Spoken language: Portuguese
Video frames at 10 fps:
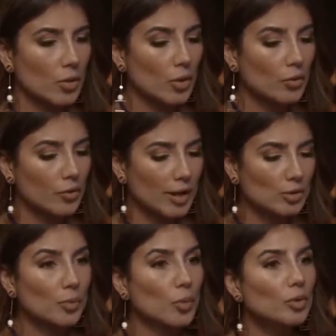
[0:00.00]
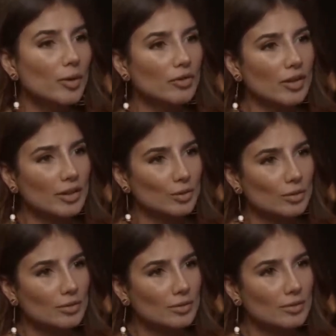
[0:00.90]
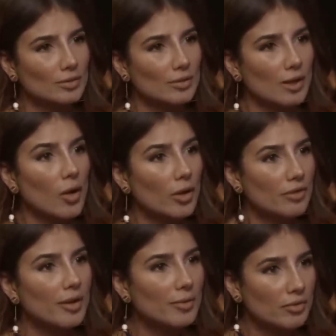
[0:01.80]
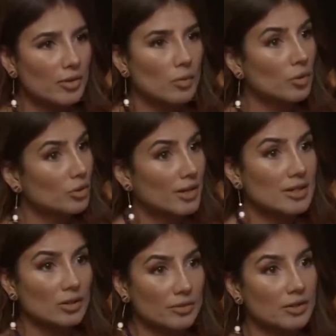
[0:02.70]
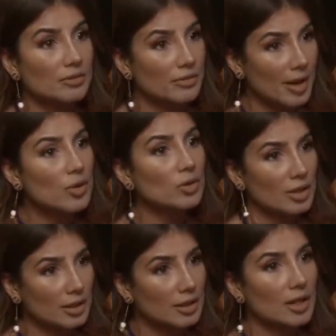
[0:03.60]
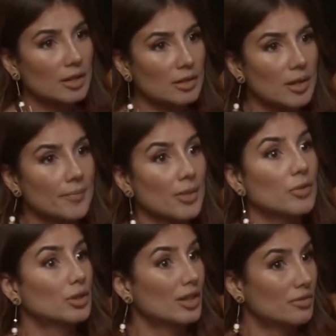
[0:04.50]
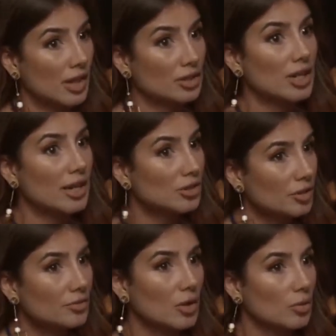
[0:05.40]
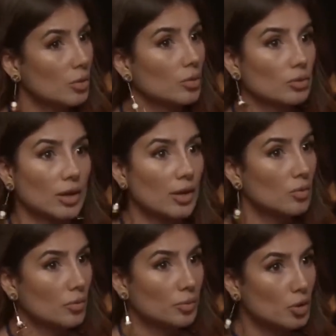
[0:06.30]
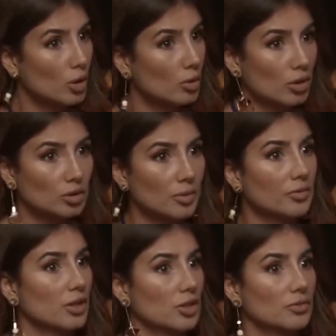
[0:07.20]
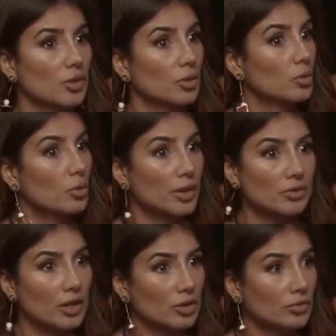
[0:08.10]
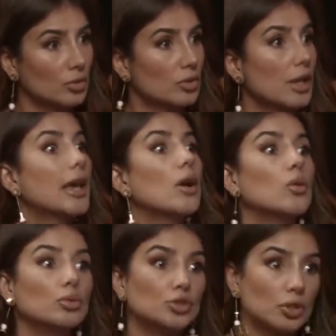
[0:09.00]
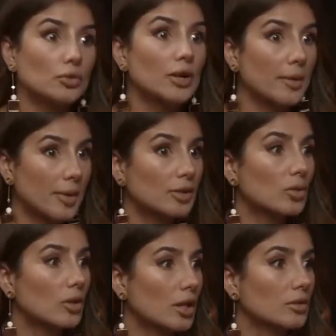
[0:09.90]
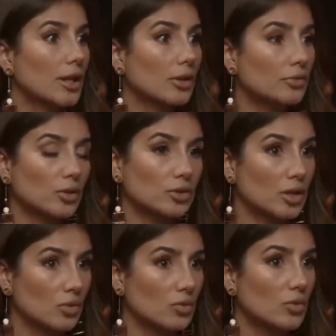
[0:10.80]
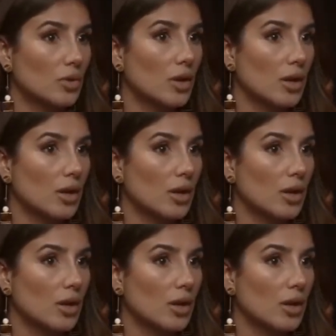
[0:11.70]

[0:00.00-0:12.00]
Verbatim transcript: O que eu faço é muito bem feito. Alguém vai me ver, uma Universal da Vida vai me contratar. Eu vou ter que viajar de avião. Eu não tenho psicológico para viajar de avião. Eu não aguento viajar de avião. Um dia eu vou acabar tocando lá no Faustão